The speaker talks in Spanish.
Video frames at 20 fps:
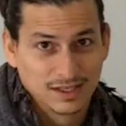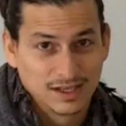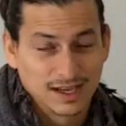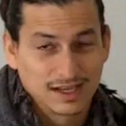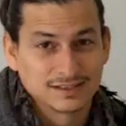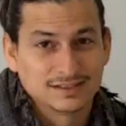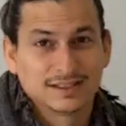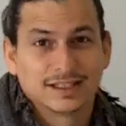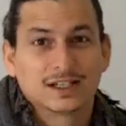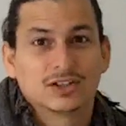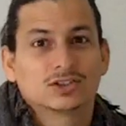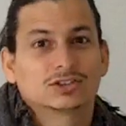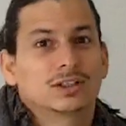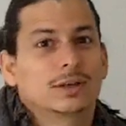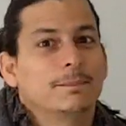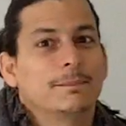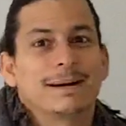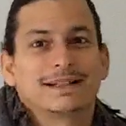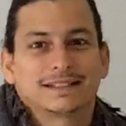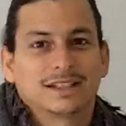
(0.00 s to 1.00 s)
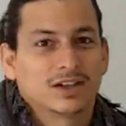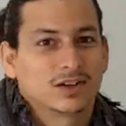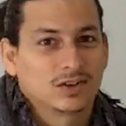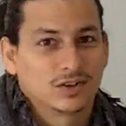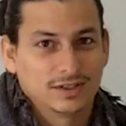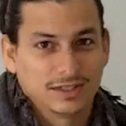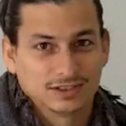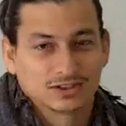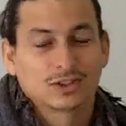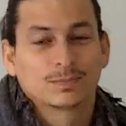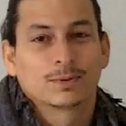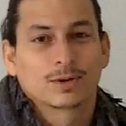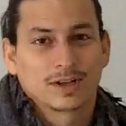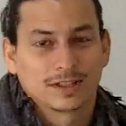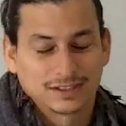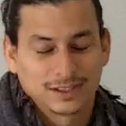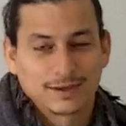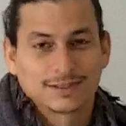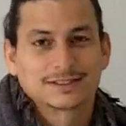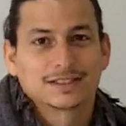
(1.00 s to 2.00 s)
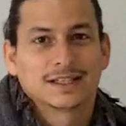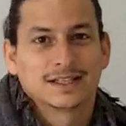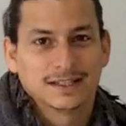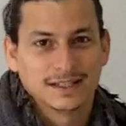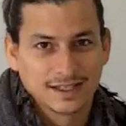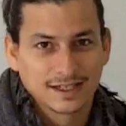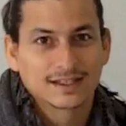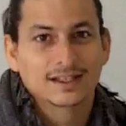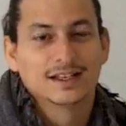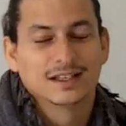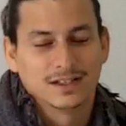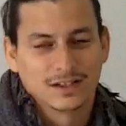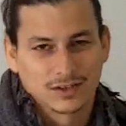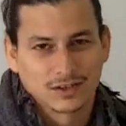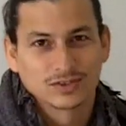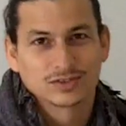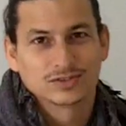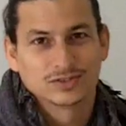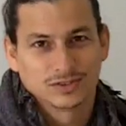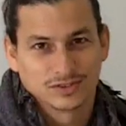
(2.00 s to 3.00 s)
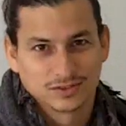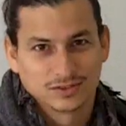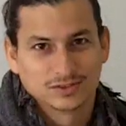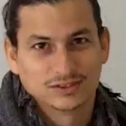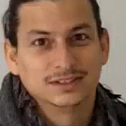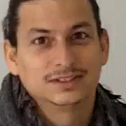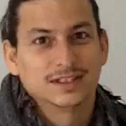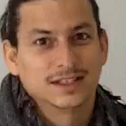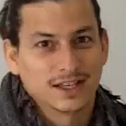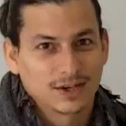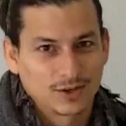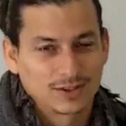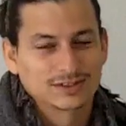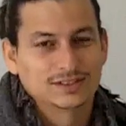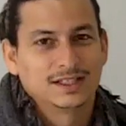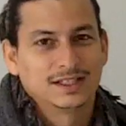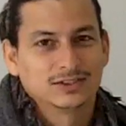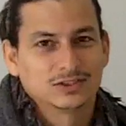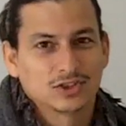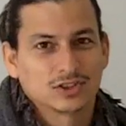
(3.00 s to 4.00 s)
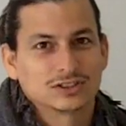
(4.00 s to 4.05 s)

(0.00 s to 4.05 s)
así que no te mates con eso porque te vas a ir del negocio si te dejo hacer eso.